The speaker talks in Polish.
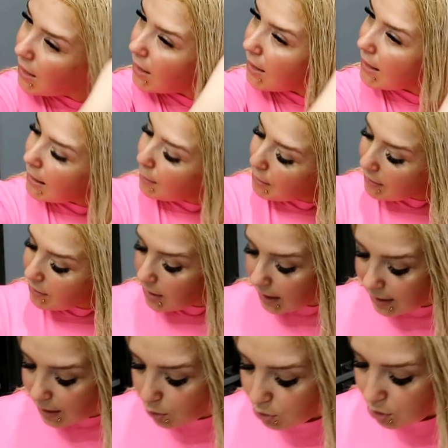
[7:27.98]
I tak naprawdę
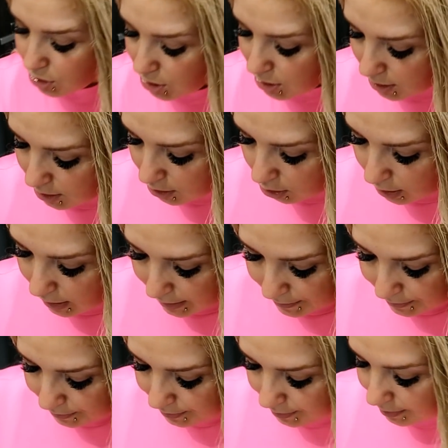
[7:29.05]
jak nałożycie ten olej,